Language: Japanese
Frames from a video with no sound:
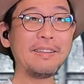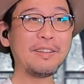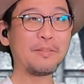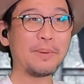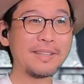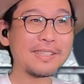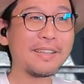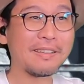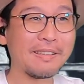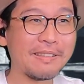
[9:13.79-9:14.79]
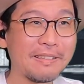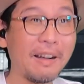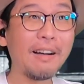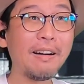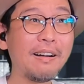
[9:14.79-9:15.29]
え万歳
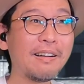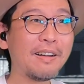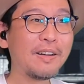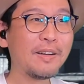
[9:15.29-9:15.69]
ああ